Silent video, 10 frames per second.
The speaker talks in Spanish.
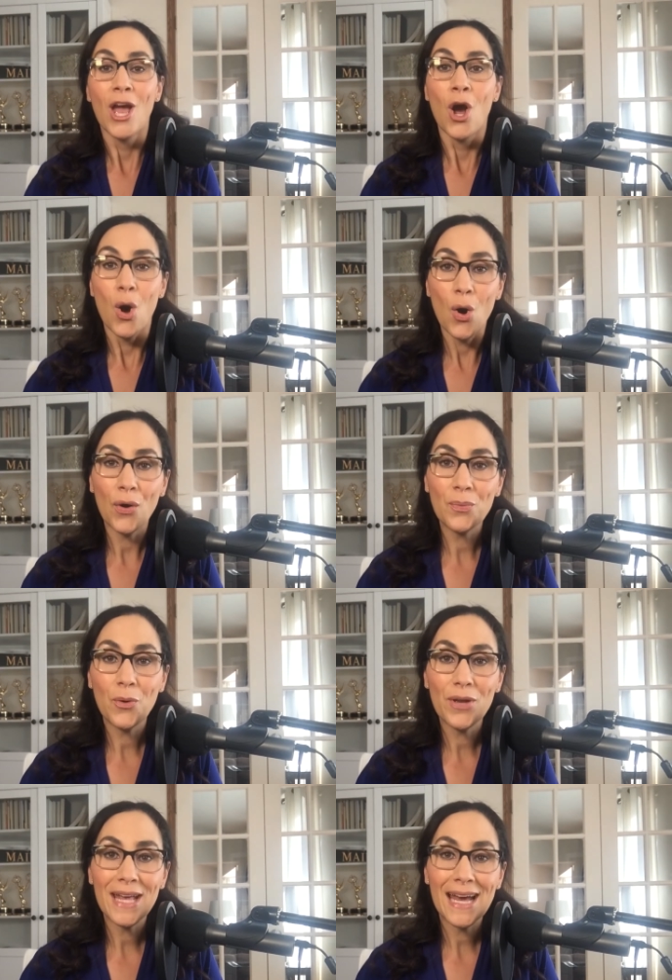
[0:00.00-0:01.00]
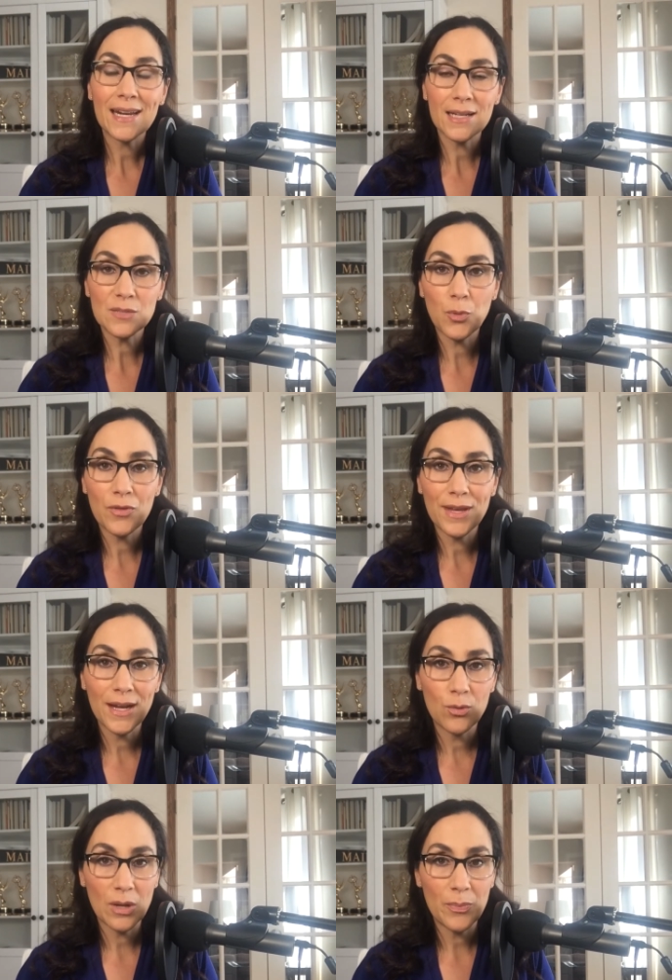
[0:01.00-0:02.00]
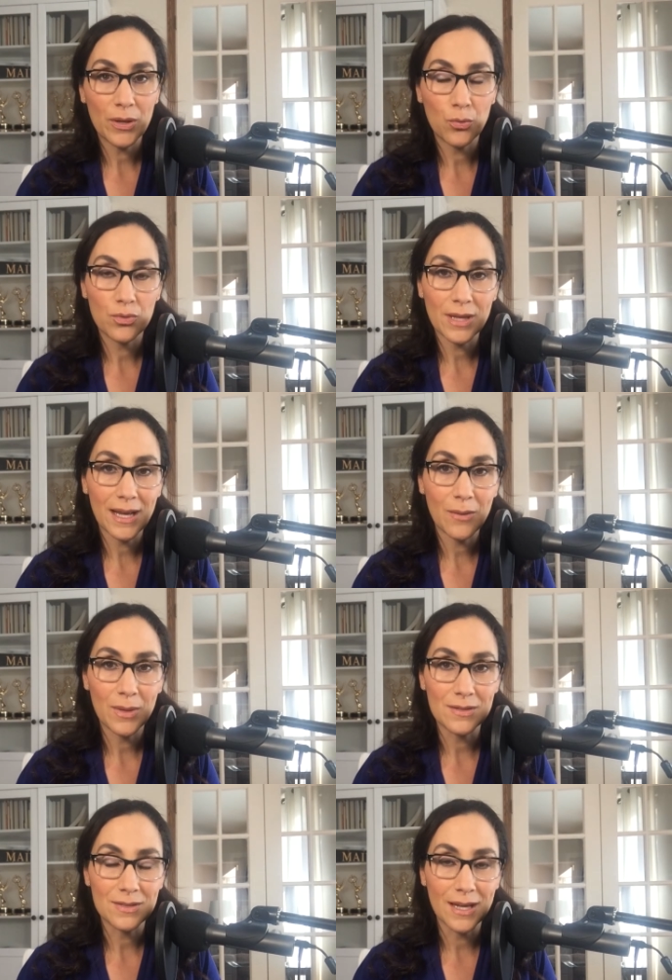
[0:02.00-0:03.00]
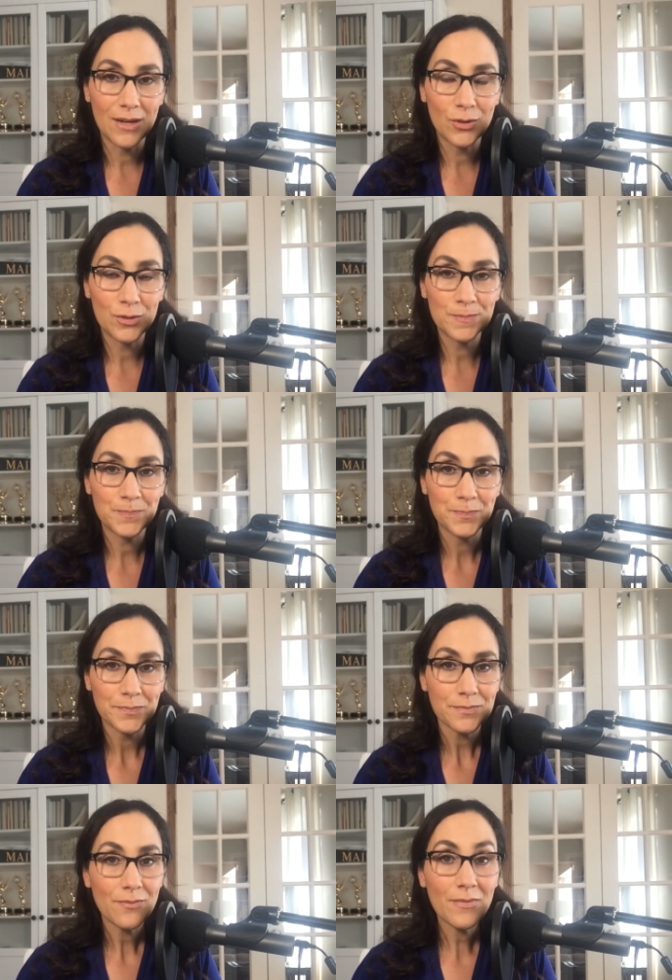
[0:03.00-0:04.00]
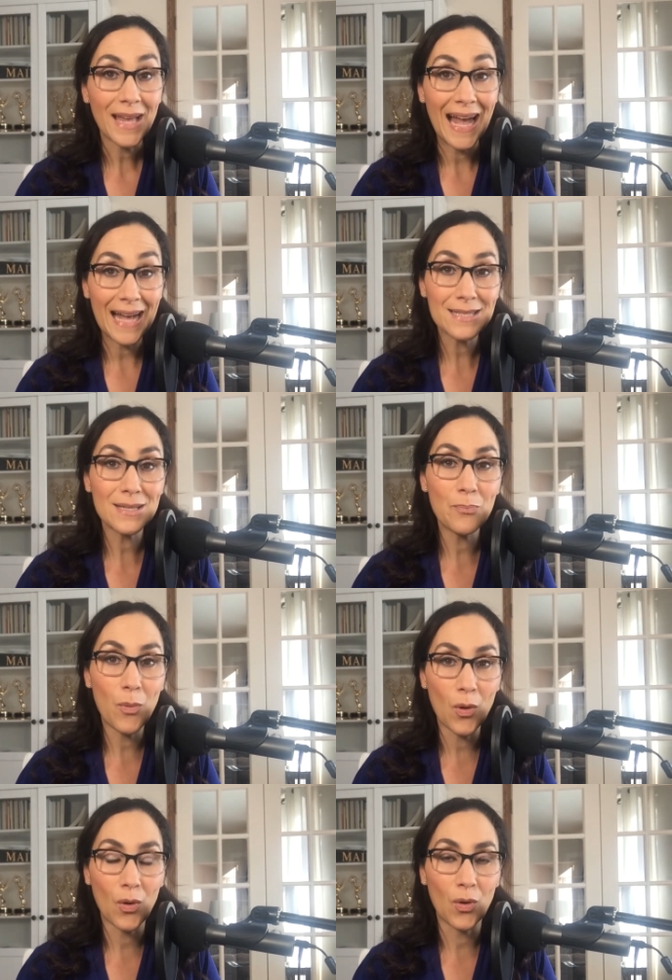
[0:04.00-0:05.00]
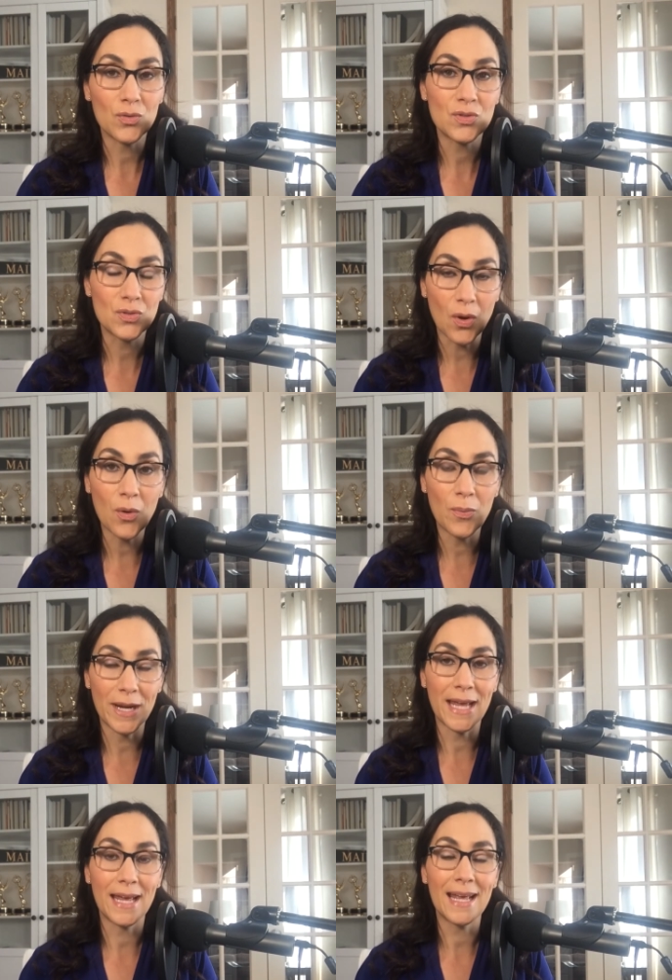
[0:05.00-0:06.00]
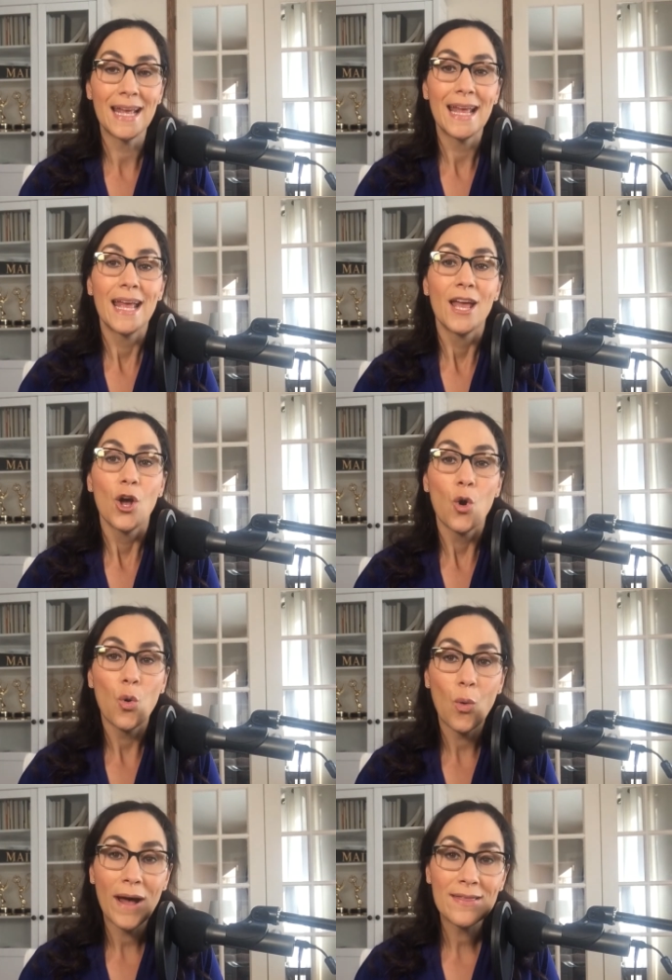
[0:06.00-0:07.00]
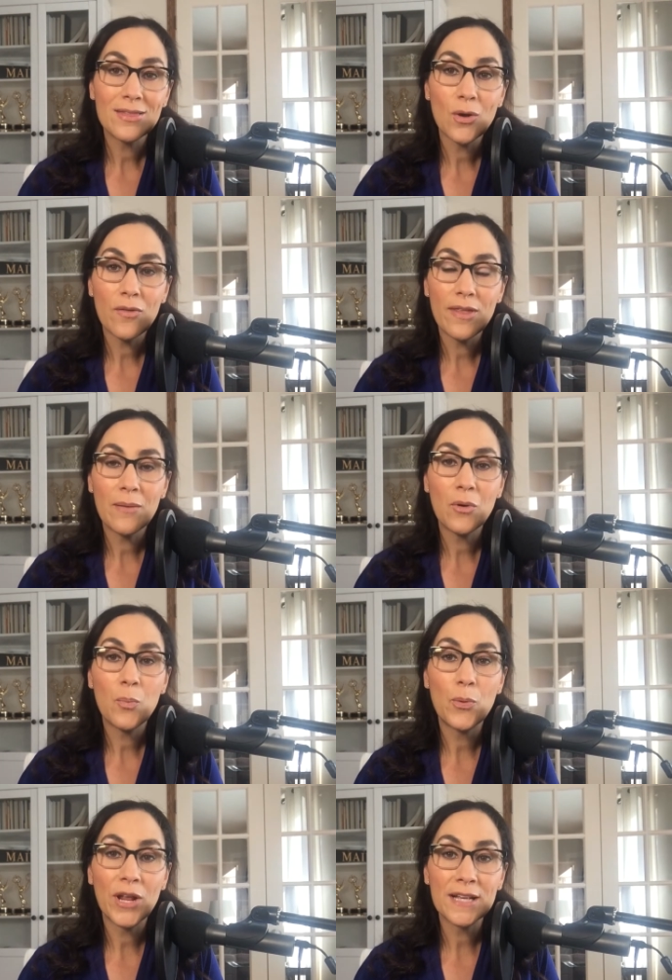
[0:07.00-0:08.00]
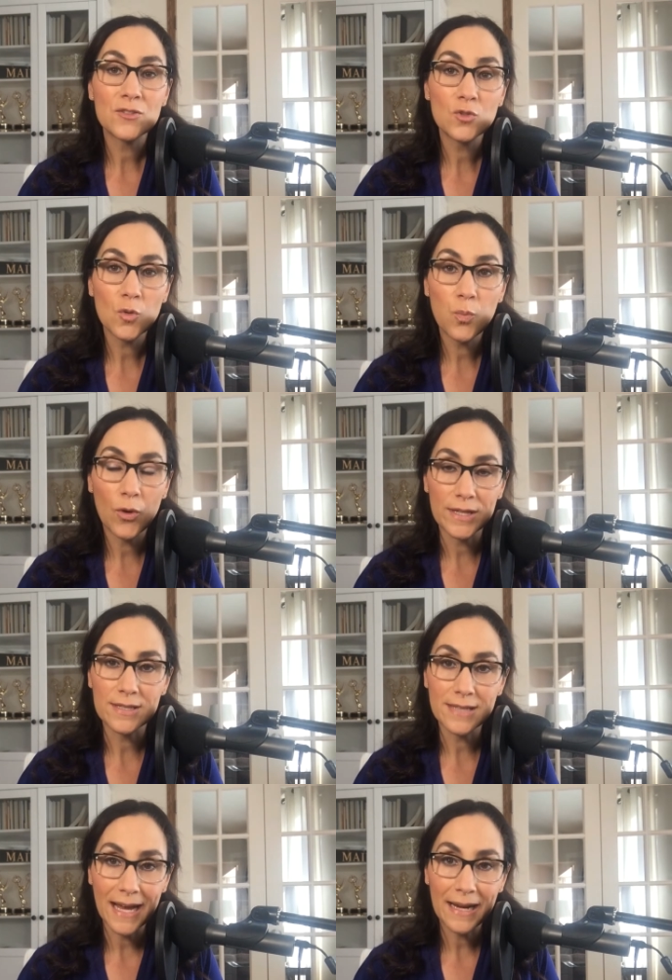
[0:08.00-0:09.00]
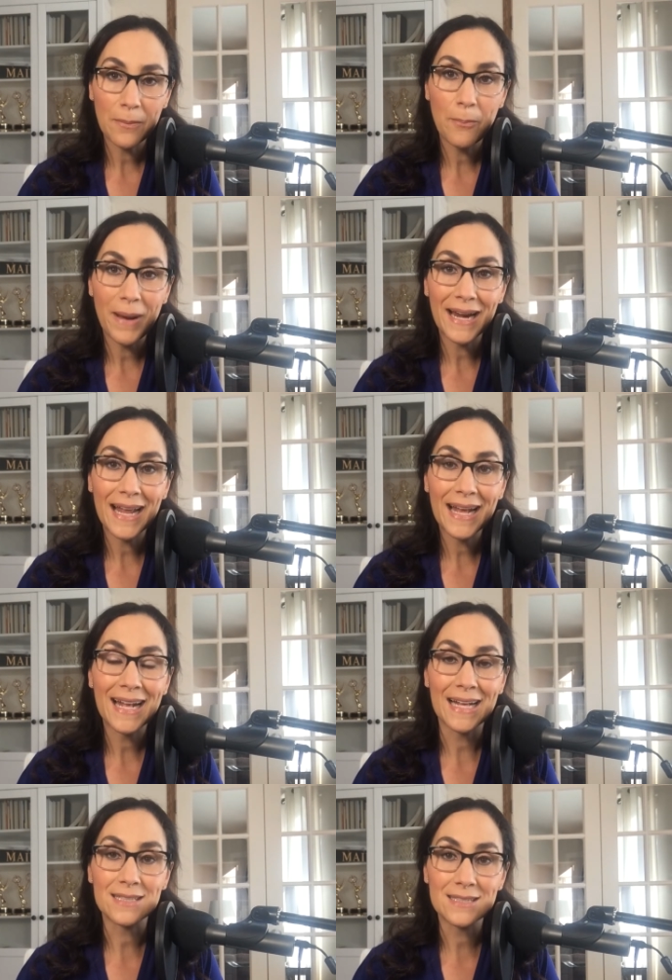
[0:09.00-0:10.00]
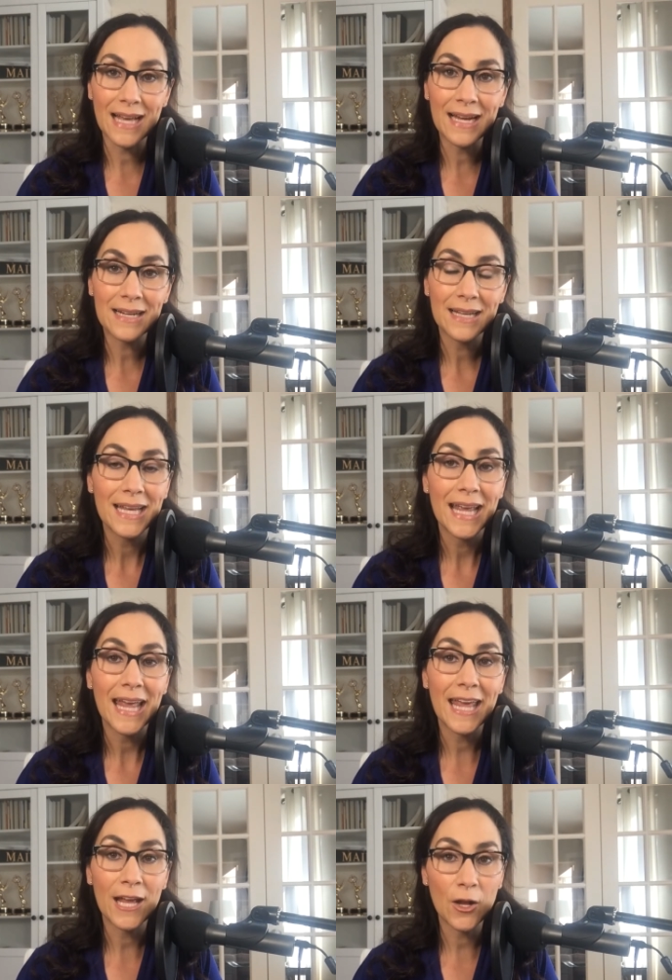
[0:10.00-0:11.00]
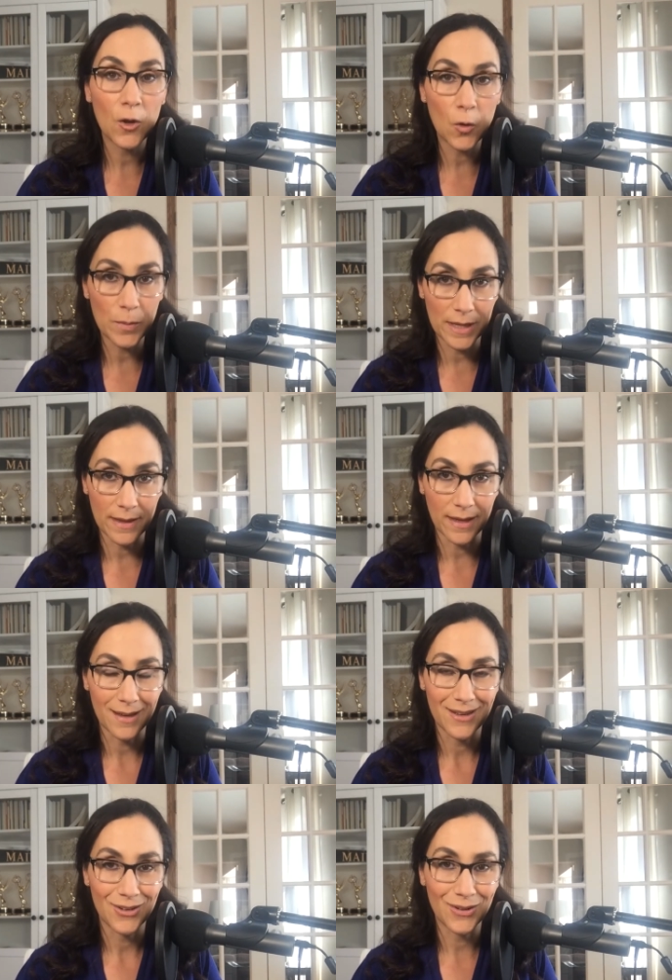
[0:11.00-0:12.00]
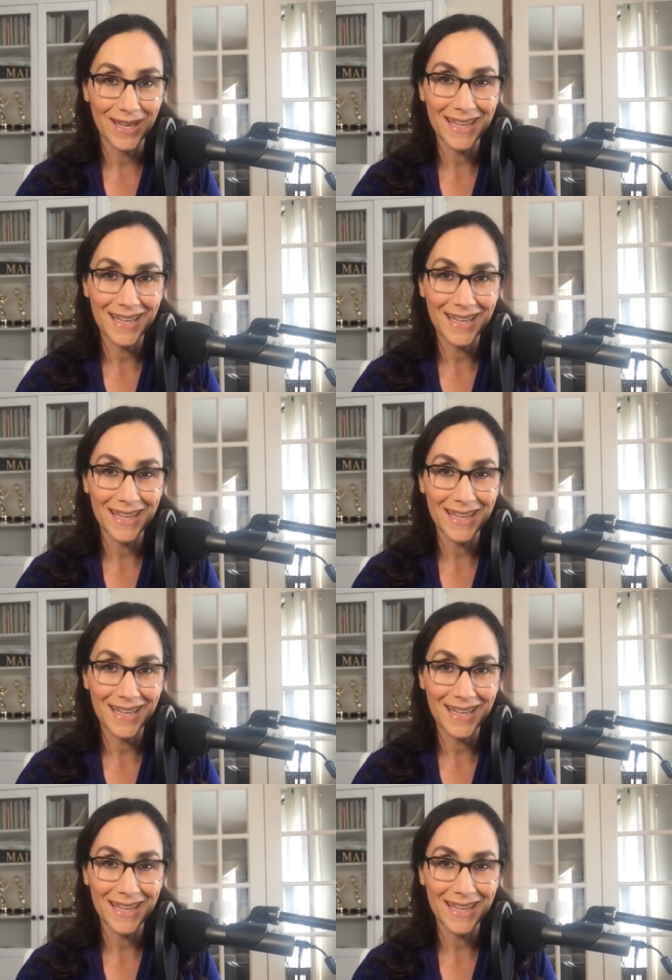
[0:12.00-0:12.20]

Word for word: Hoy voy a responder a una pregunta que me hicieron hace poco sobre cuánto debo presupuestar para gastar en comida, ¿ok?